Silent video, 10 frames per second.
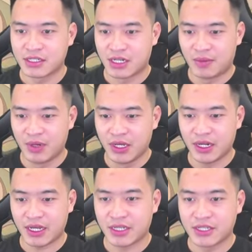Hợp lý
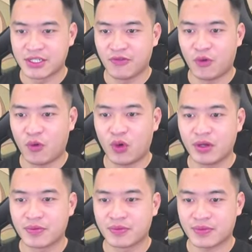này, sư phụ luôn.
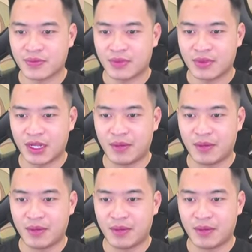Thế